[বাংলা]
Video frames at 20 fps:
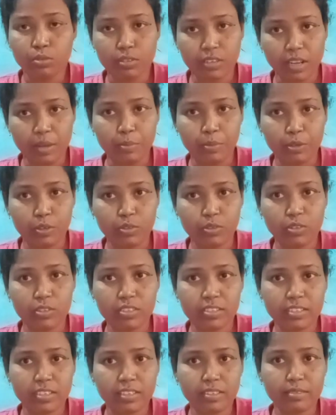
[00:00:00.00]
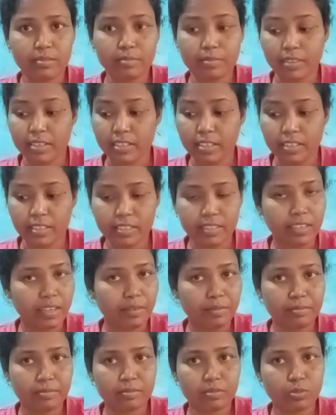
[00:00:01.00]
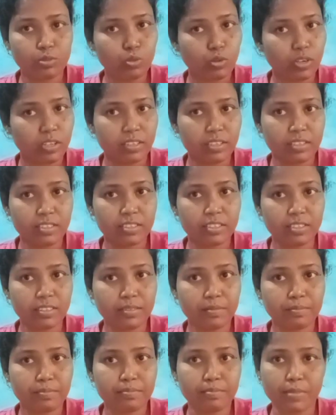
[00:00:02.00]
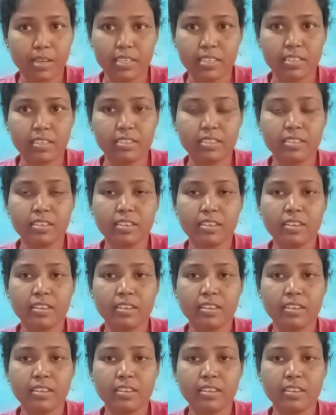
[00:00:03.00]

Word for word: ওইটাই মনে করছি এটা রিটার্ন করে দিয়েছি মেসেজ